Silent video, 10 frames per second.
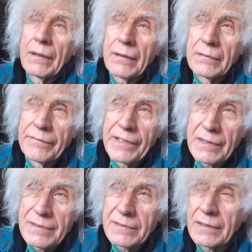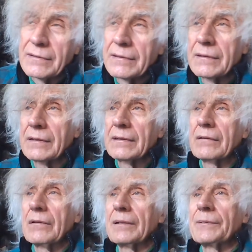diversi a dire che
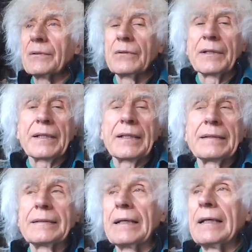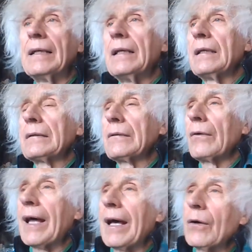quella parola in realtà
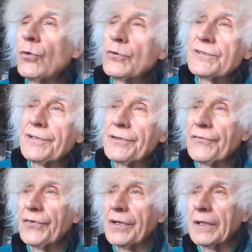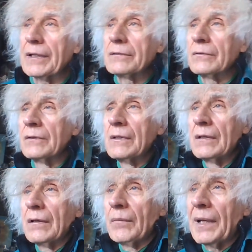non ha un significato,
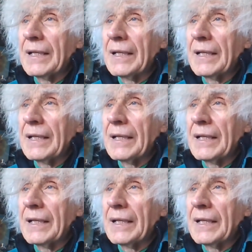ma